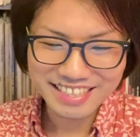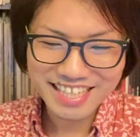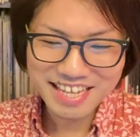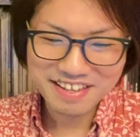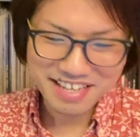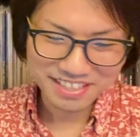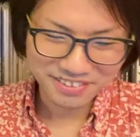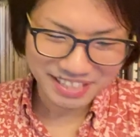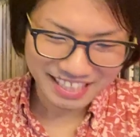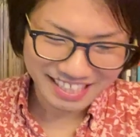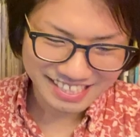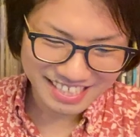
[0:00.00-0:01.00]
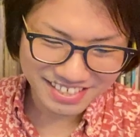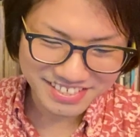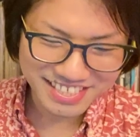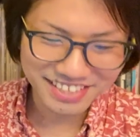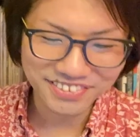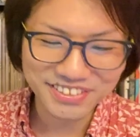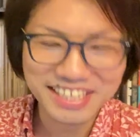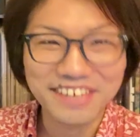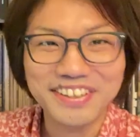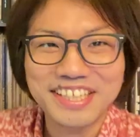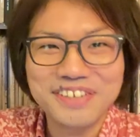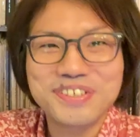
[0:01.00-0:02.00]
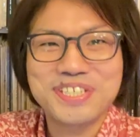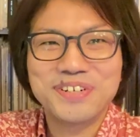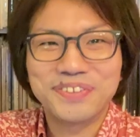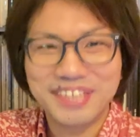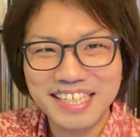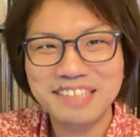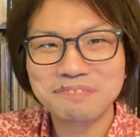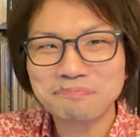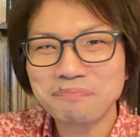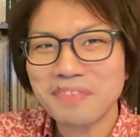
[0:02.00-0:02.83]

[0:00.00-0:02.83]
で、えー、と高木さゆきちゃんの氷川きよし論ね、